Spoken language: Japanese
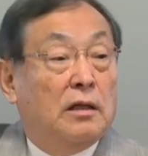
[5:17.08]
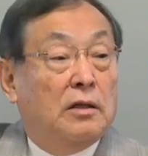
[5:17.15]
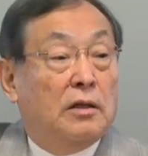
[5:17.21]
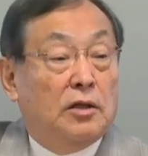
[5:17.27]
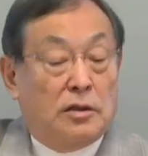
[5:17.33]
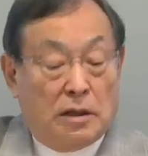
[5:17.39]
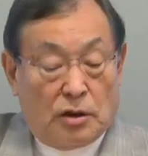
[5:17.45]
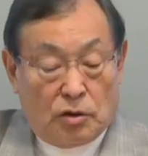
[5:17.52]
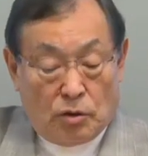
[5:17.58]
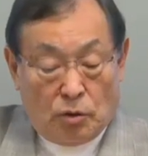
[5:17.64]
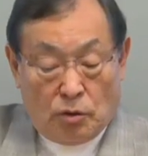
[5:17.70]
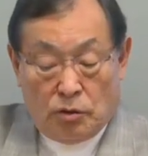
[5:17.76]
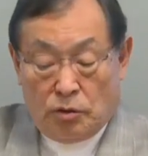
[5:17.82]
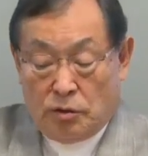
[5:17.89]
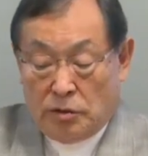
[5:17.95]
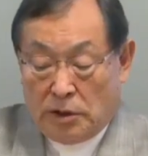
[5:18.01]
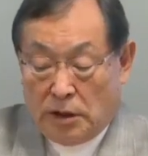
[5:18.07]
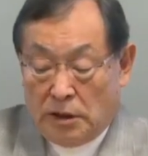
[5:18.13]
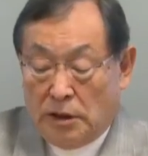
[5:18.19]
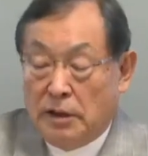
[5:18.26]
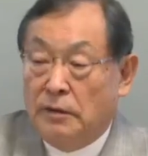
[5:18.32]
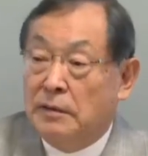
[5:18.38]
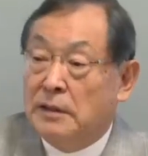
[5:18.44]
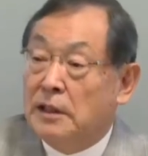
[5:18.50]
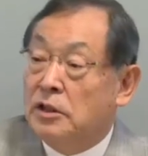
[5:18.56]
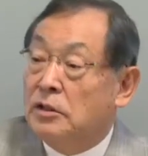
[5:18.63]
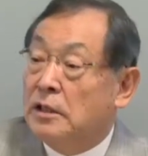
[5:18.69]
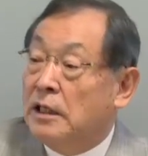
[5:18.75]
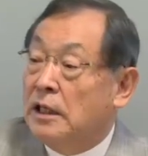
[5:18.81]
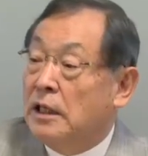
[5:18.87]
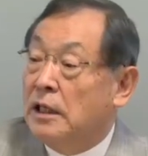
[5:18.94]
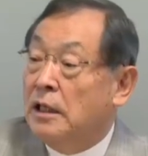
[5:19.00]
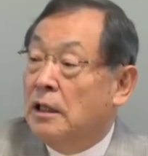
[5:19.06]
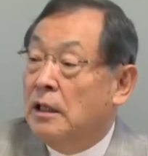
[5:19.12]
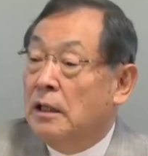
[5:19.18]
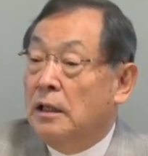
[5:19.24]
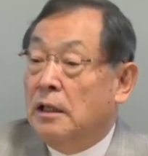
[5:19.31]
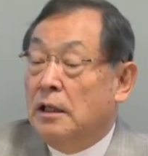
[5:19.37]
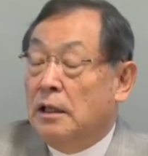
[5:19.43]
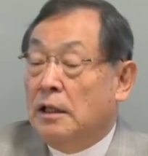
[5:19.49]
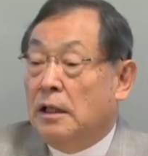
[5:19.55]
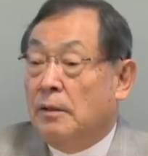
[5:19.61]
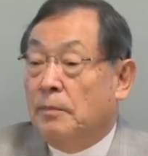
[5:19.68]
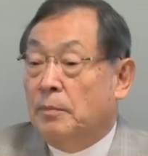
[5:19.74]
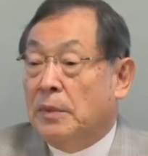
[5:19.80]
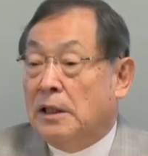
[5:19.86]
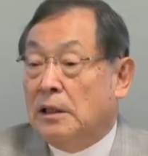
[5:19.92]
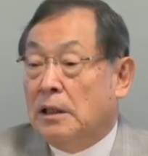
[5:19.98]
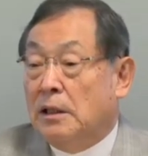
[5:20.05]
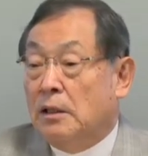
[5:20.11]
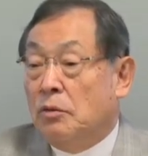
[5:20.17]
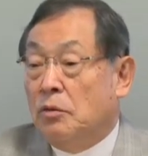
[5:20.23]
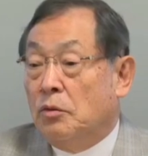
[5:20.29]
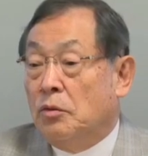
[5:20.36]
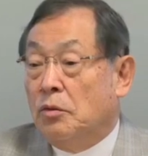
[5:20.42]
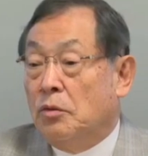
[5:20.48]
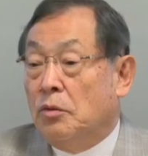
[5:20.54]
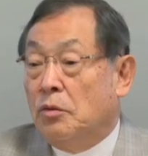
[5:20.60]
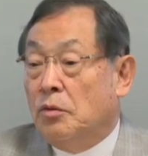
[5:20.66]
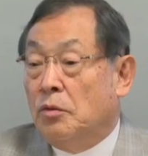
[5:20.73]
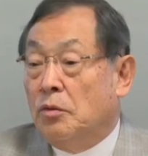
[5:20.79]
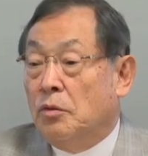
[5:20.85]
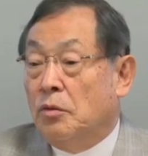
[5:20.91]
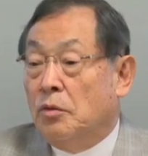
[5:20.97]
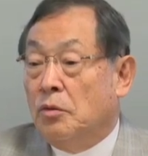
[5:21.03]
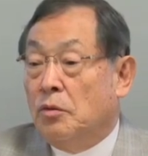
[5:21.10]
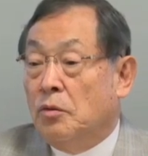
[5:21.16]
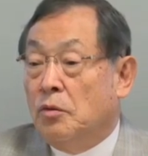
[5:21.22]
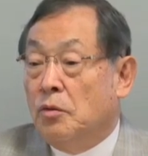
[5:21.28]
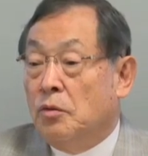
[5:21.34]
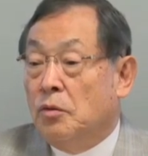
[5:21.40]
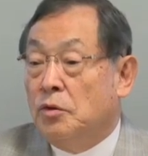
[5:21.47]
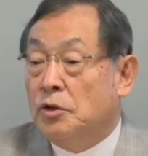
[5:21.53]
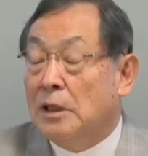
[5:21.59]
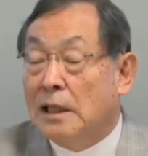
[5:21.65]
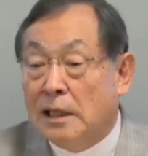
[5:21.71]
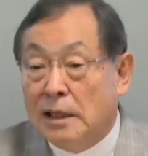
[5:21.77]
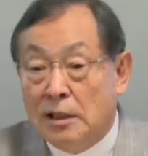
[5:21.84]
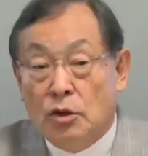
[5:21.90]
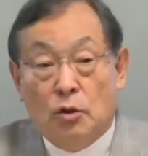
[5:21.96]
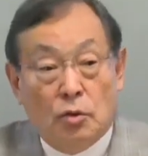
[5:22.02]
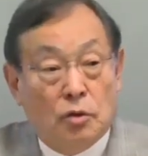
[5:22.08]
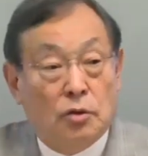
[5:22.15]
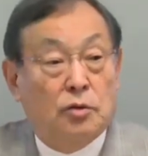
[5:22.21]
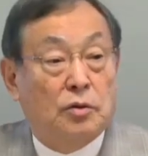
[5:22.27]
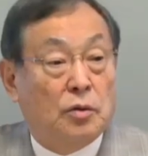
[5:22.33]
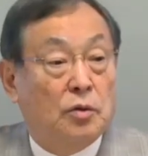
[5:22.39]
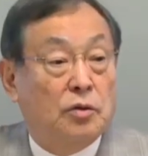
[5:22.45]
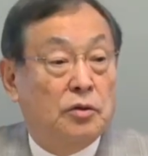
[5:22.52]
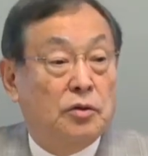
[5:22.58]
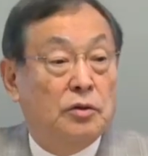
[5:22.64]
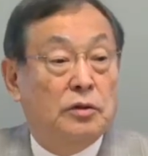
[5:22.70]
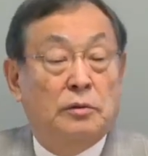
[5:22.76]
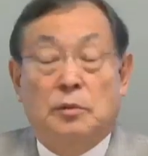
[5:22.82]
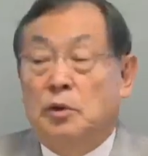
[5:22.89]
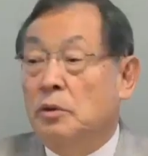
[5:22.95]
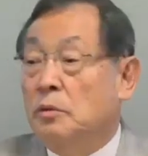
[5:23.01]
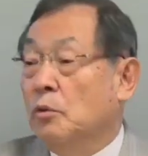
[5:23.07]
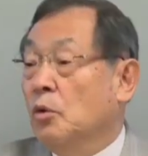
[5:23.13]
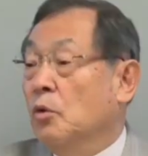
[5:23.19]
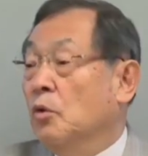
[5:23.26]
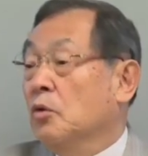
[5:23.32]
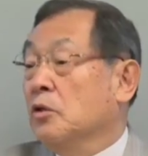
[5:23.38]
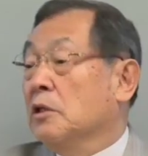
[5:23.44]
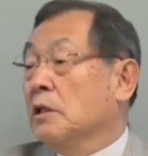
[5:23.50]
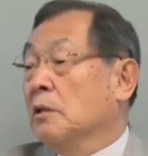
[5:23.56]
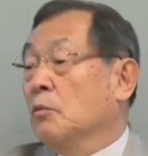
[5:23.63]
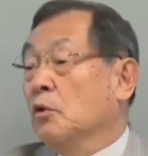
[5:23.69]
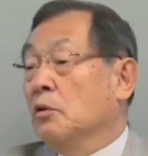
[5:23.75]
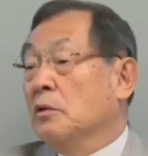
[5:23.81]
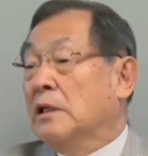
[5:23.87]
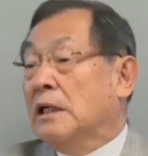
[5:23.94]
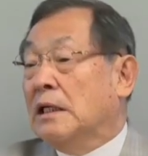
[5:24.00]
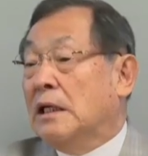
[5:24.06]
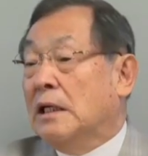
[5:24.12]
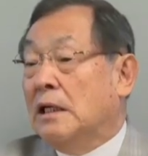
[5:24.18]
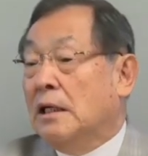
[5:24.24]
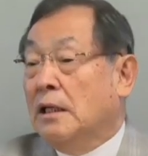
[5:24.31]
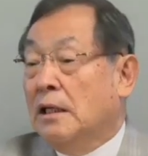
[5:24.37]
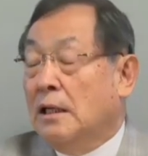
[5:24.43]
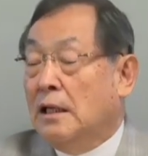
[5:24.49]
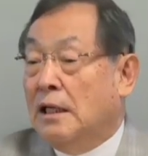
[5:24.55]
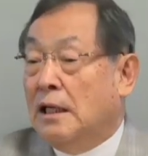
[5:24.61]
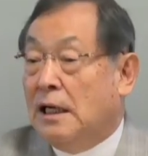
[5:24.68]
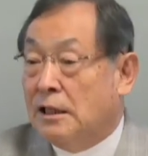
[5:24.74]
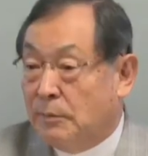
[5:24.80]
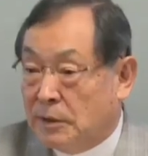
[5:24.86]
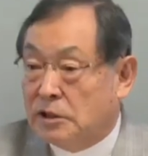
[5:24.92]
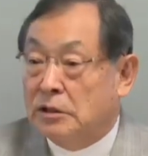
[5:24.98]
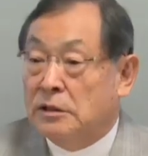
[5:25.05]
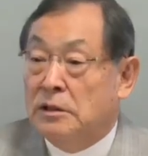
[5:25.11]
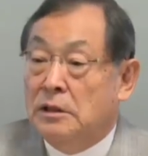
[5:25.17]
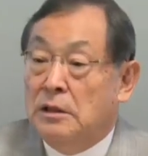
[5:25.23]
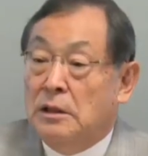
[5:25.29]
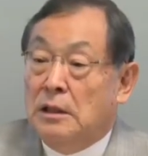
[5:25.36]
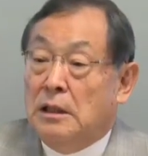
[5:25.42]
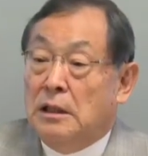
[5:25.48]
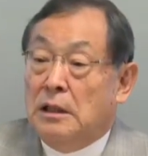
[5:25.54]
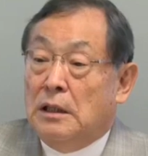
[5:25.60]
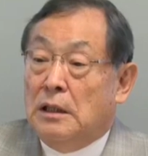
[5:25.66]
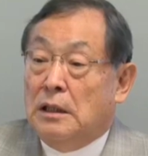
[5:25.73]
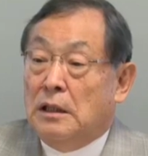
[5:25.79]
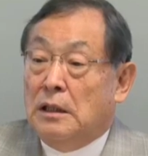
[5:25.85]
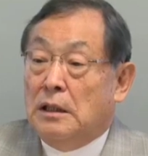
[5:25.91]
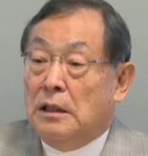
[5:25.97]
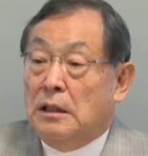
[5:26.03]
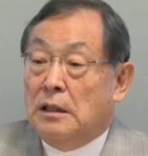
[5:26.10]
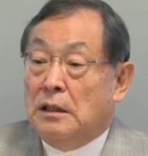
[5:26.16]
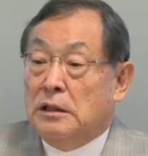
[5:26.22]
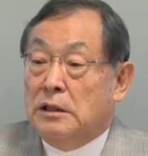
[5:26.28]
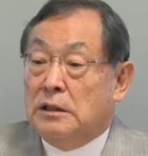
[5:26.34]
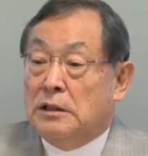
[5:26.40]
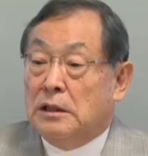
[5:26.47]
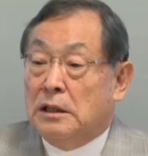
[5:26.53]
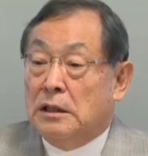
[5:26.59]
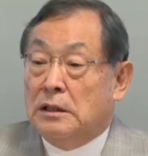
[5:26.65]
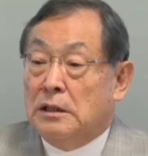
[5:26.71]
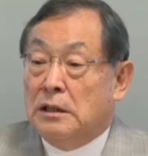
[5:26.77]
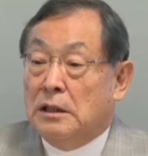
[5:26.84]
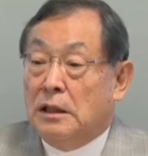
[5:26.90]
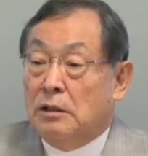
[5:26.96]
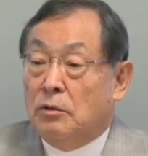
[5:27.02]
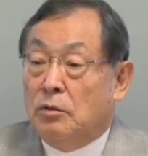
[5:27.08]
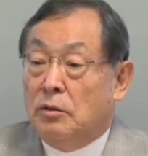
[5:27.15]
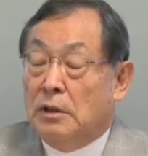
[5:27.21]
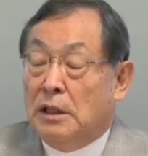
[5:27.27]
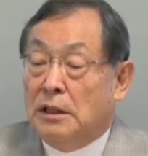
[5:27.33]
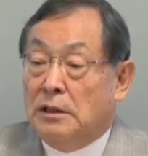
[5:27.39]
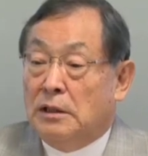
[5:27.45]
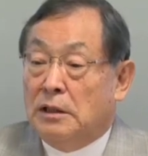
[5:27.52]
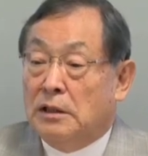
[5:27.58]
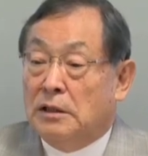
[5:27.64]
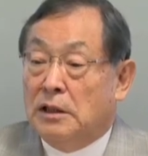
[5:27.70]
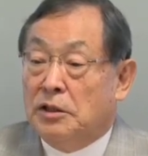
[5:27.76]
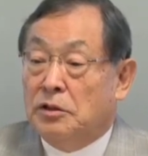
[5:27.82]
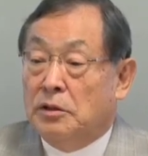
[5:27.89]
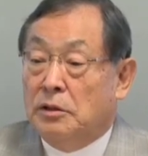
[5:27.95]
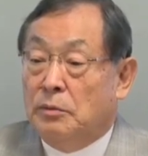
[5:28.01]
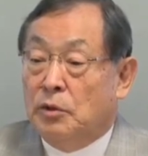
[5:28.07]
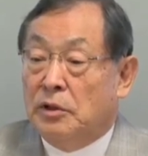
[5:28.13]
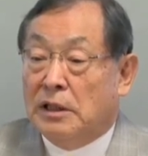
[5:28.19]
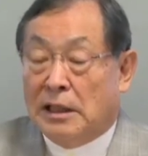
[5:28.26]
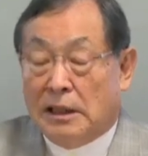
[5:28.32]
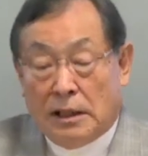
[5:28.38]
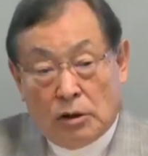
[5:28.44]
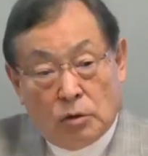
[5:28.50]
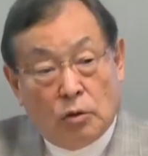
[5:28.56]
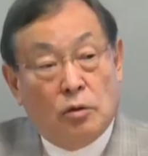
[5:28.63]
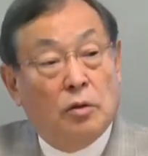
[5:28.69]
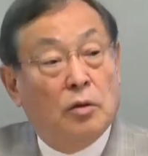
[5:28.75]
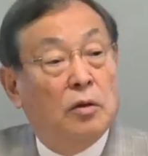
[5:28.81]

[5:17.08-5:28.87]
ですからそういう点ではですね、やっぱりあの社内教育というものも大きな問題があります。えー、したがって学校に入ってきた人もリカレント